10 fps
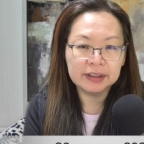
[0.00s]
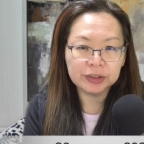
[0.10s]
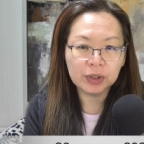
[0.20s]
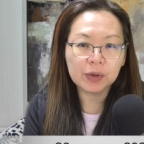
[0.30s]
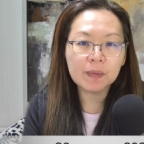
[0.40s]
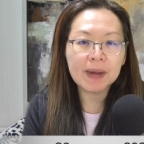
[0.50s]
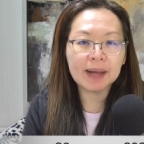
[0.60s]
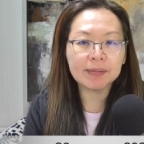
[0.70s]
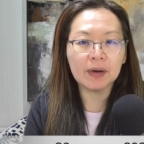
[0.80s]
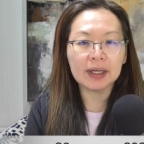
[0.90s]
ส่วนรูปแบ
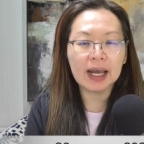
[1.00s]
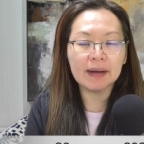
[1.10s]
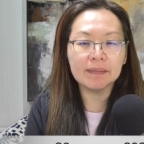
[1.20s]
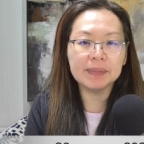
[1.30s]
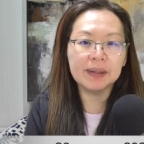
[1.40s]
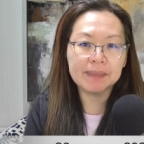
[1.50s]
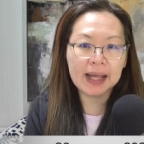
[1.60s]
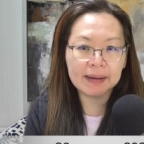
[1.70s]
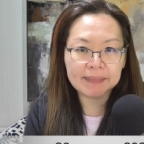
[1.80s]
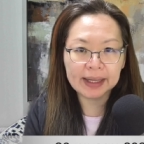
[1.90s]
บของการเปลี่ยนแป
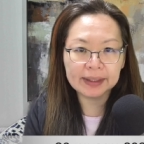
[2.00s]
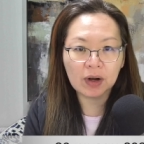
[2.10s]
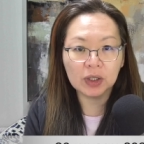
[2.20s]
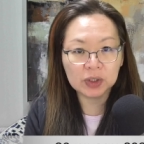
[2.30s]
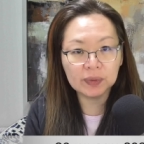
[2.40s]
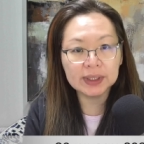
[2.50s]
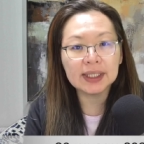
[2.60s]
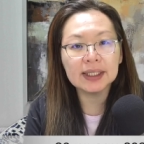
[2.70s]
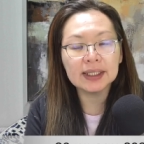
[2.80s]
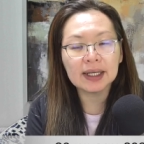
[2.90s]
ลงใหม่ของทวิต
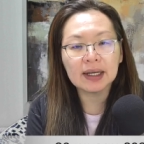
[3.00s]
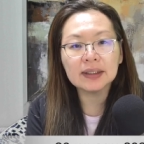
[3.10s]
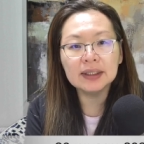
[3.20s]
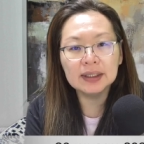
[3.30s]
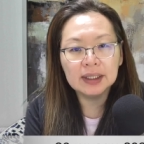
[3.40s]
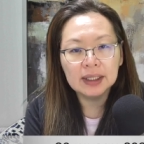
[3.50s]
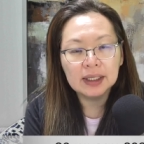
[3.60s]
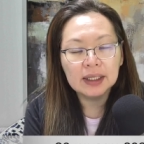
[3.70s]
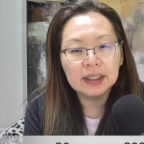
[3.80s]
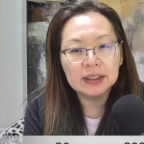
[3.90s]
เตอร์นะคะก็คือ
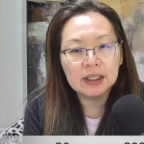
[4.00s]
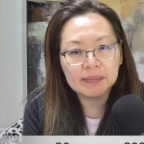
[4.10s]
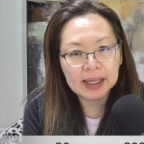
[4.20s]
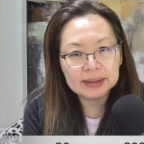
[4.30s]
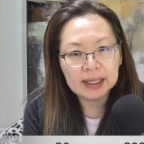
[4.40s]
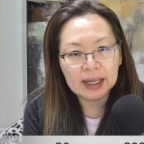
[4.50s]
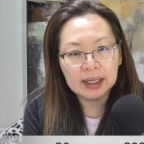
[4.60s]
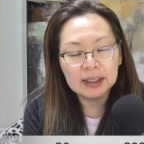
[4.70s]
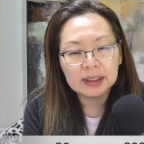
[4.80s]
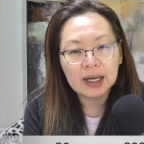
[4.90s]
อีลันมัสเนี่ย
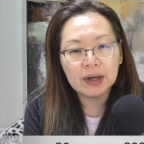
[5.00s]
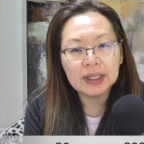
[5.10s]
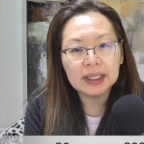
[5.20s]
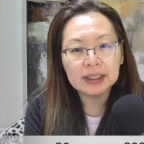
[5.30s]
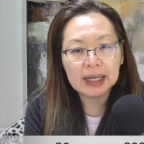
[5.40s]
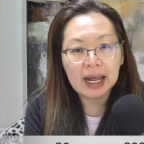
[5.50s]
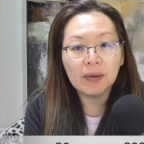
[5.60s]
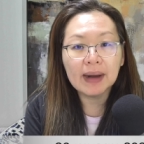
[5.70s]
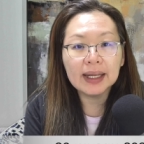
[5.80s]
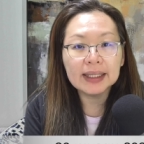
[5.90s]
เขาได้กล่า
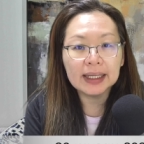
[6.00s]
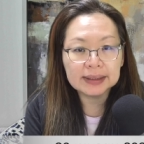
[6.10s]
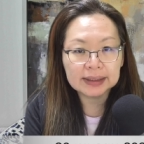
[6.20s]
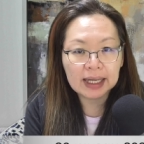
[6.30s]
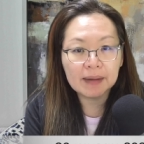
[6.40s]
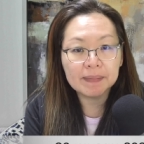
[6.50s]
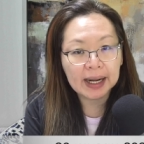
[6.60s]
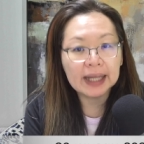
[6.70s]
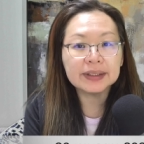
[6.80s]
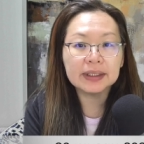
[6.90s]
วไว้หลังจากการป
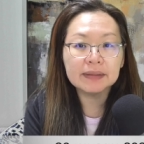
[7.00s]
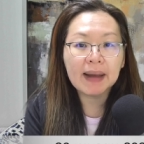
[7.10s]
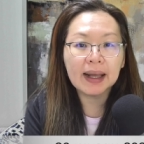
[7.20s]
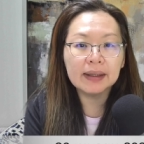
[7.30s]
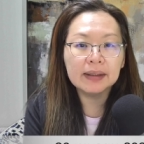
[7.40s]
ระกาศซื้อไป